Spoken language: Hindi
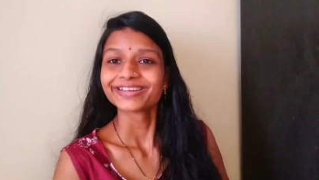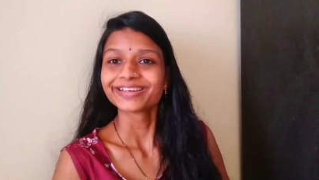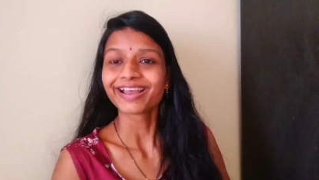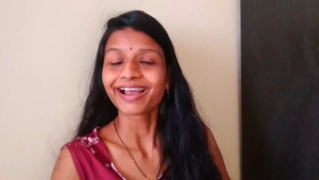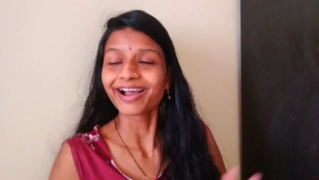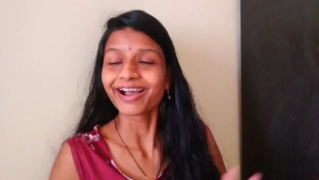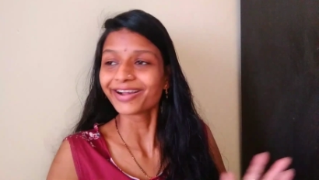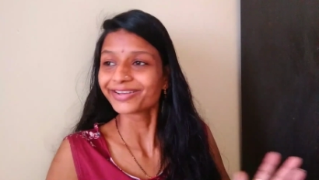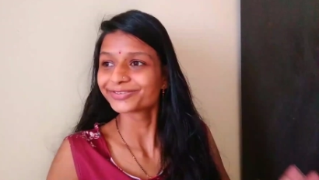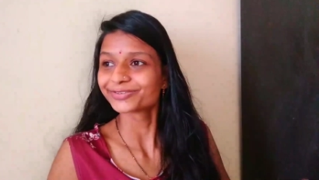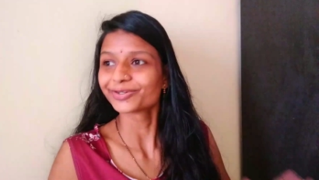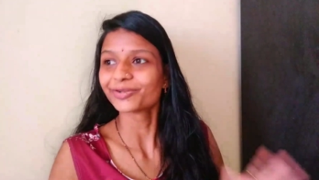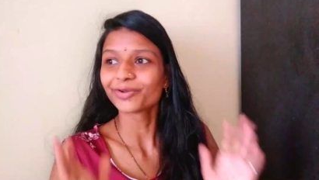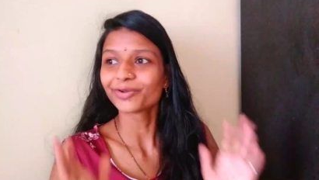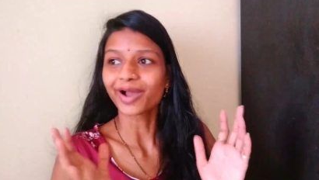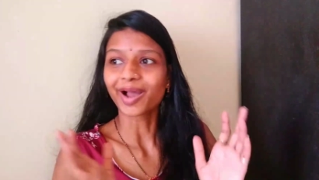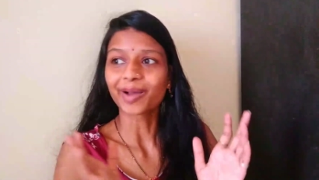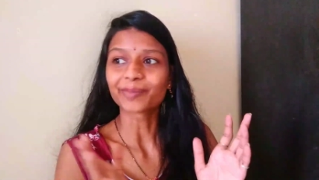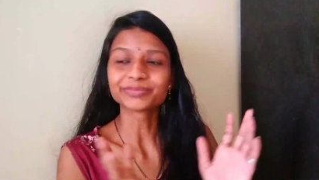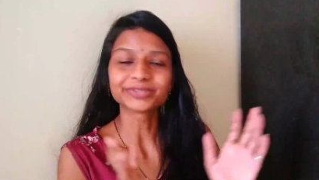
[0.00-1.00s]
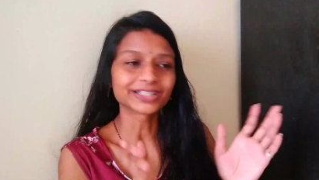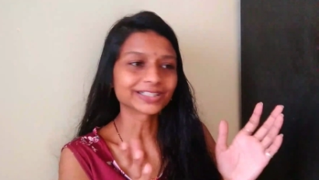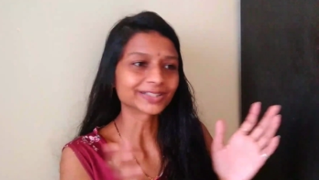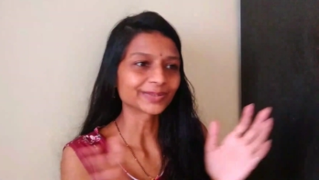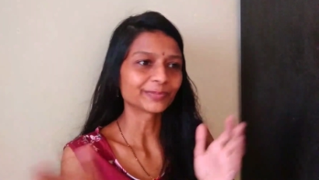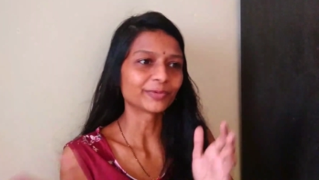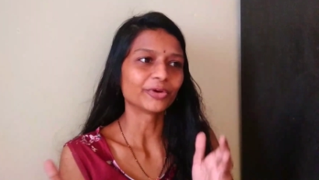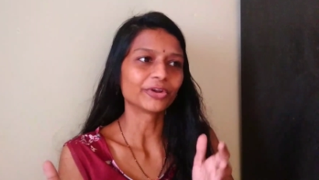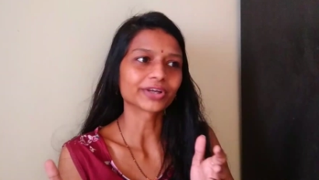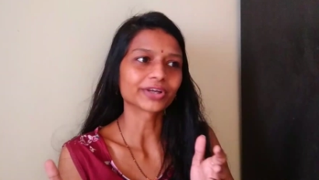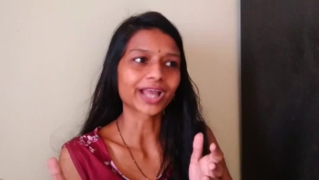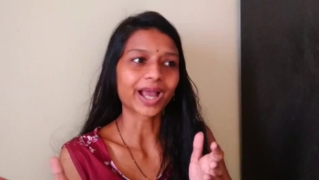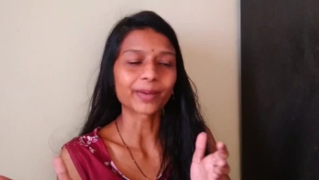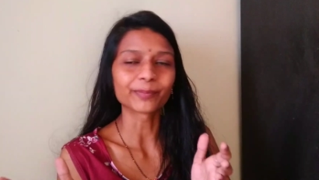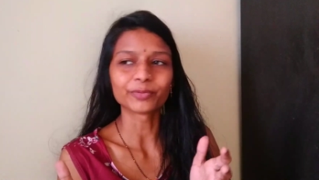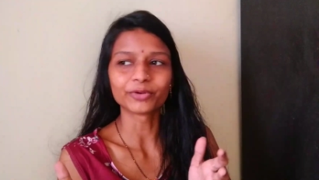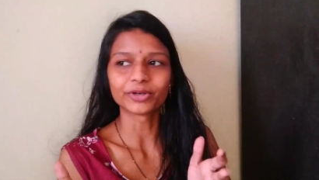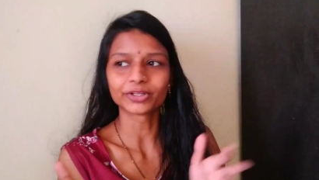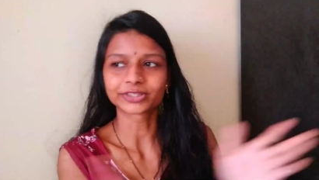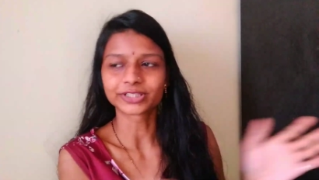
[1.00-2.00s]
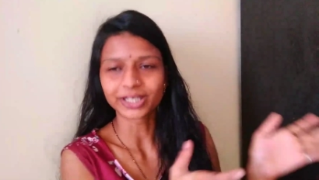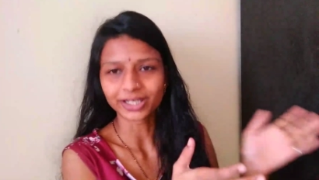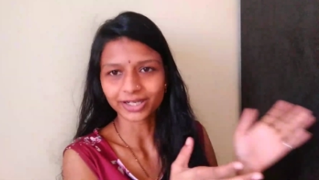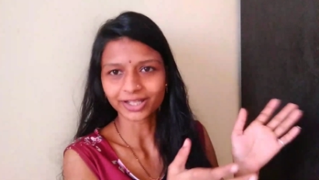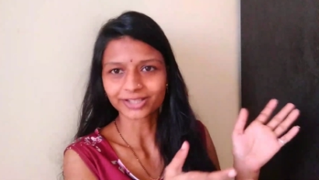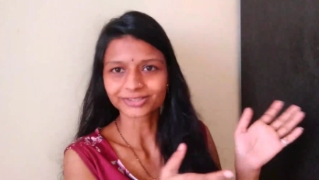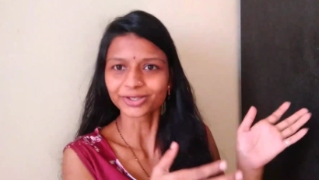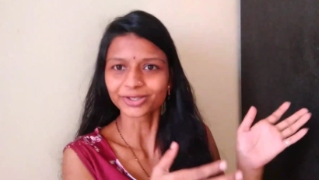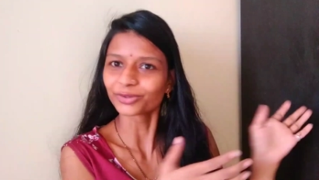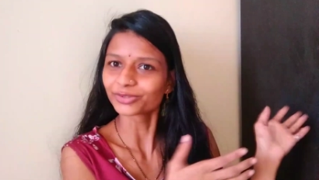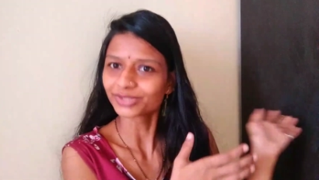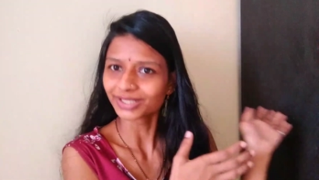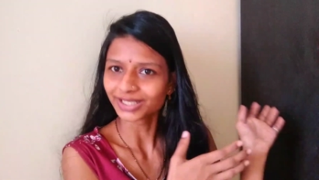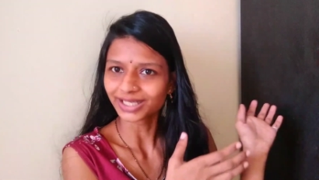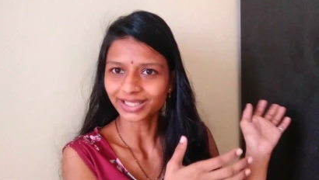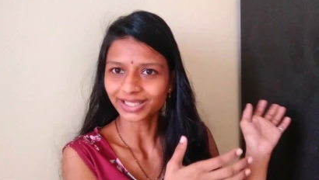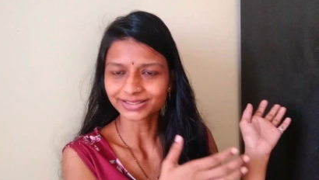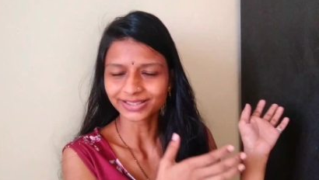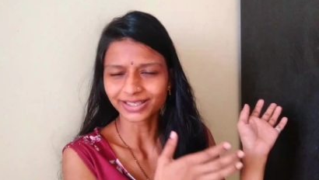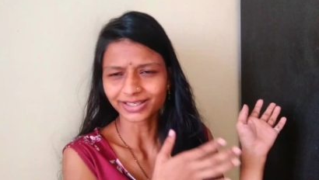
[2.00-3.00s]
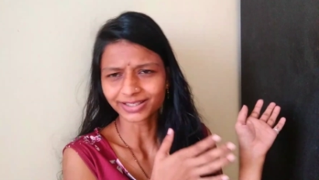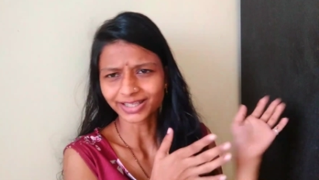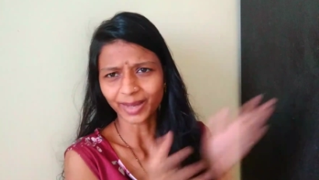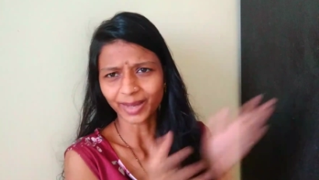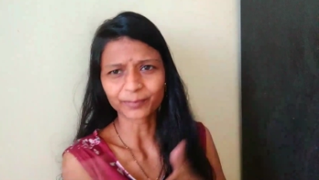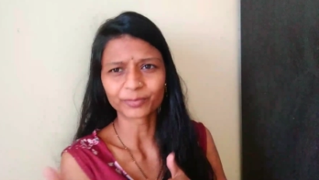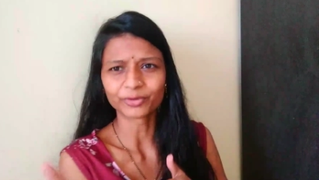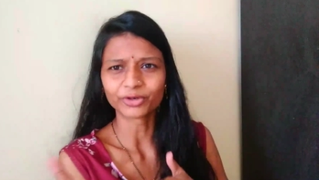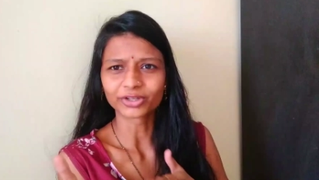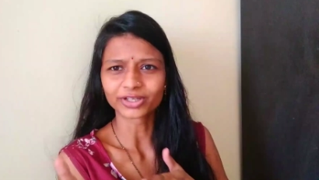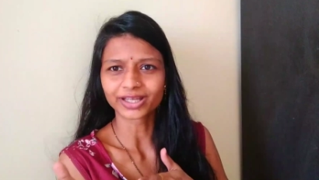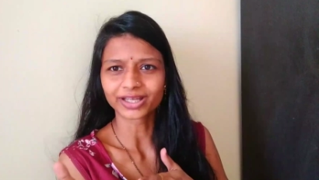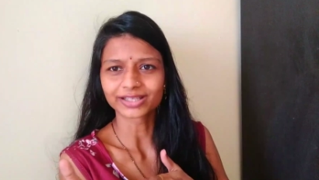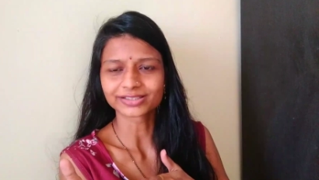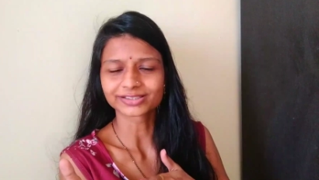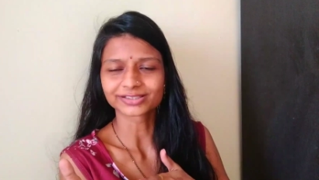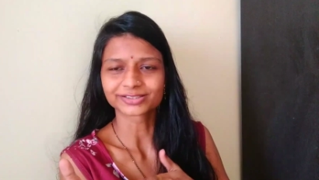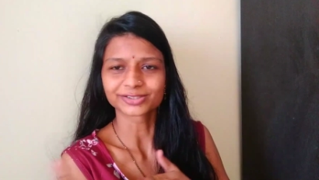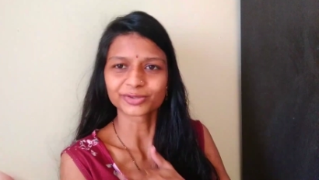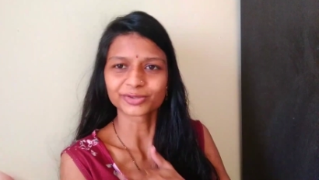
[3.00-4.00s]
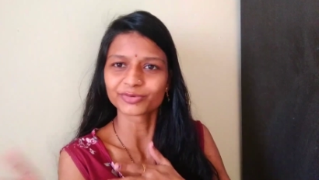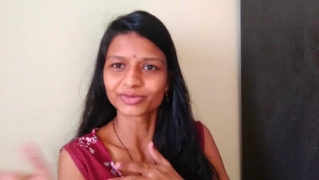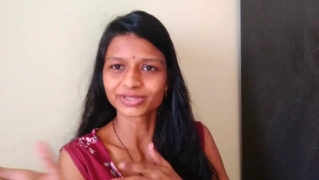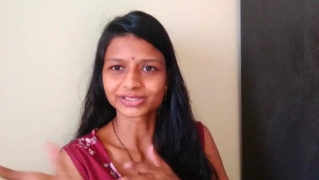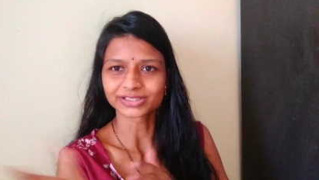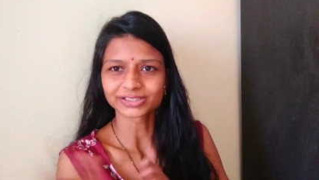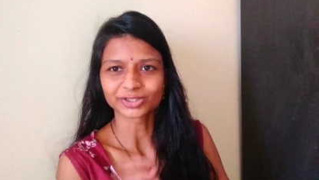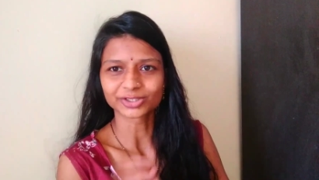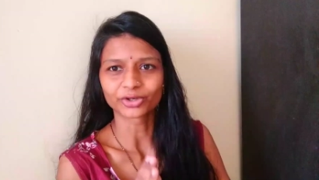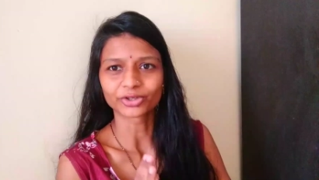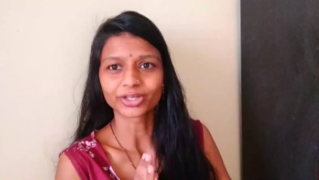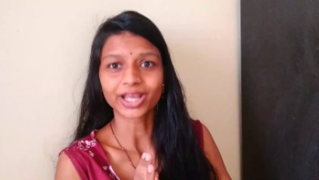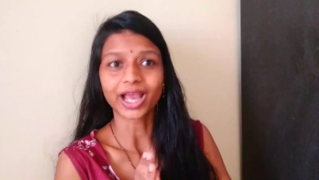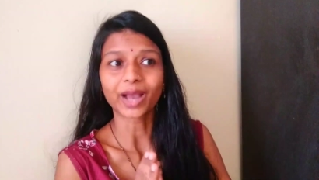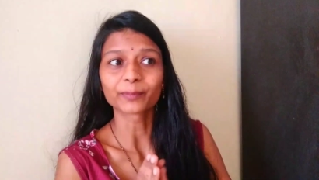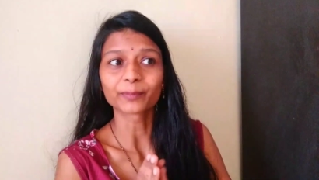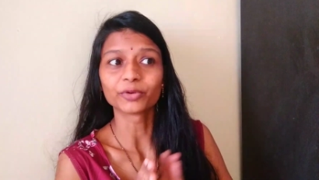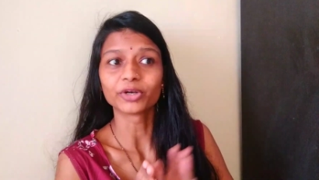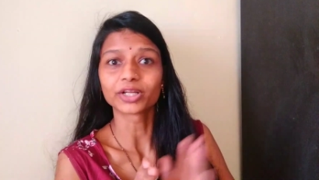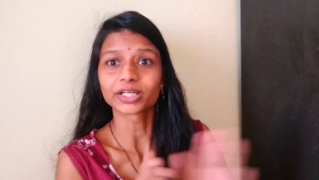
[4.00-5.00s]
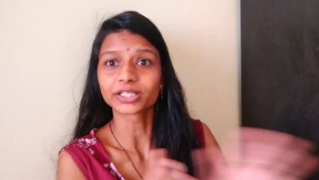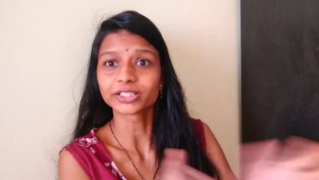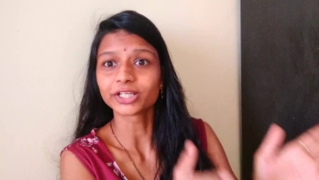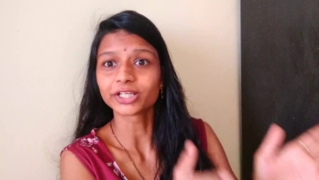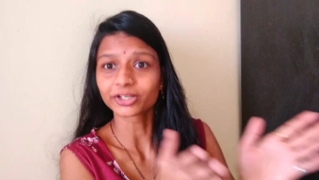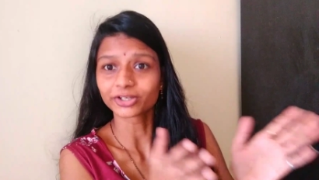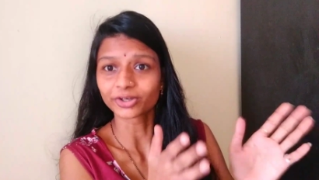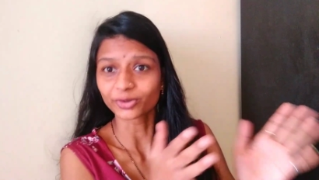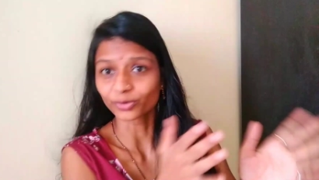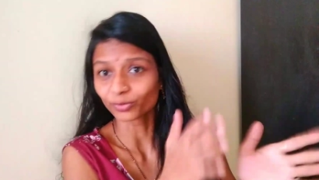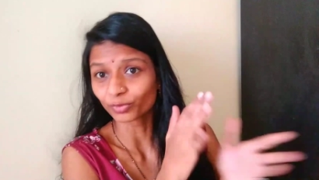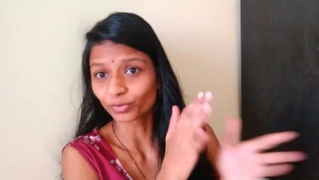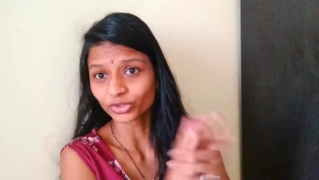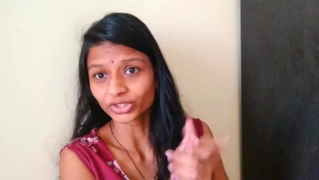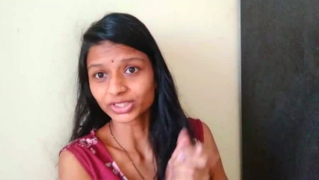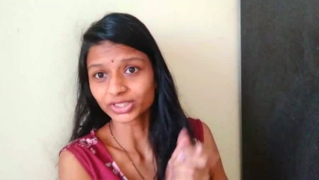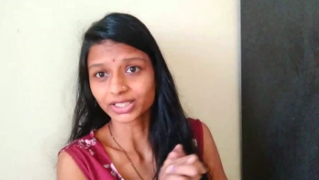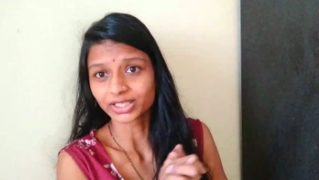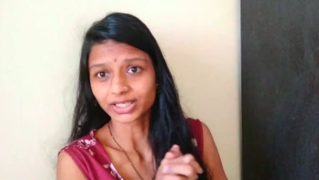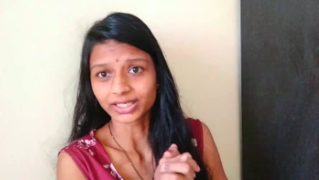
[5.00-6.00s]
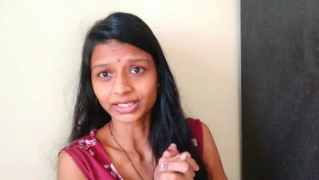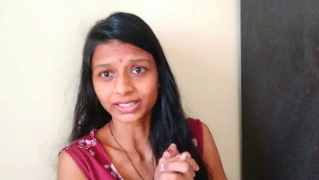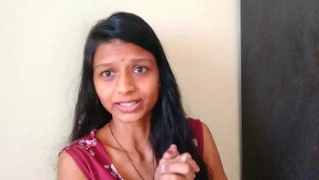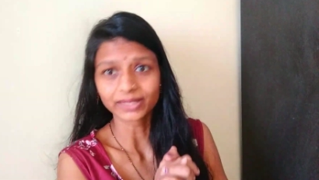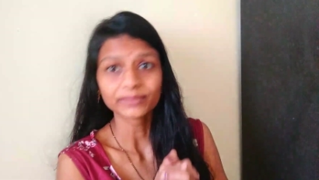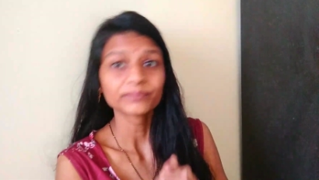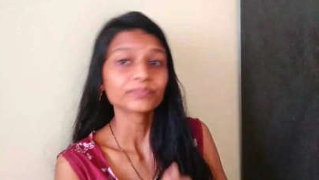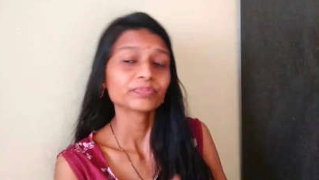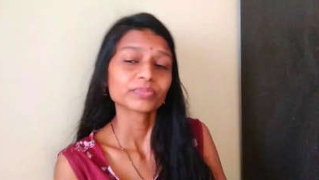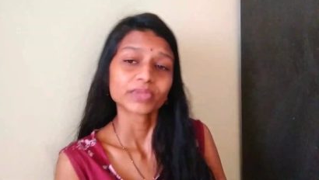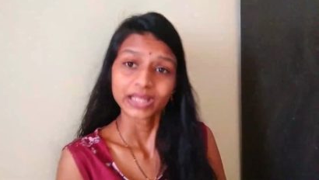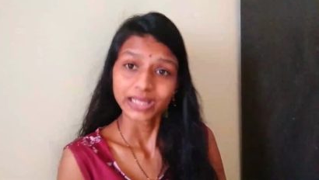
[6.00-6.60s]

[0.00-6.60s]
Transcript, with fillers: कि हाँ चलो आप जैसे बोलेंगे आप बोले टेढ़ा चलो टेढ़ा चलेंगे आप बोलेंगे ऐसे चलो वैसे चलेंगे आप बोलेंगे ये करो वो ही करेंगे